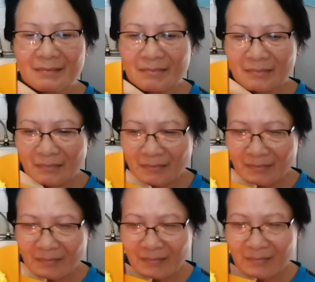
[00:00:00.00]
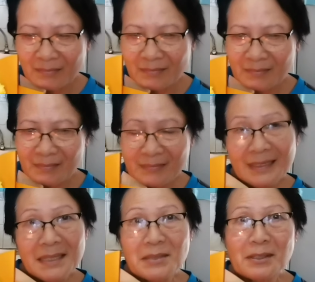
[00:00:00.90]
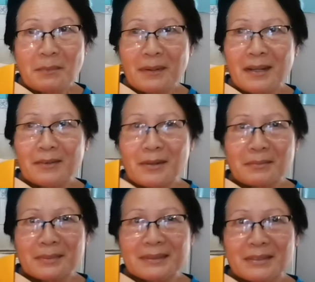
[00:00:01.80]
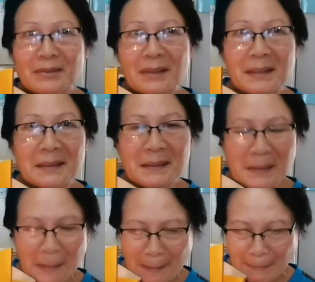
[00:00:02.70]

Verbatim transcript: Wish na eh. Pwede na i-silent, ma'am.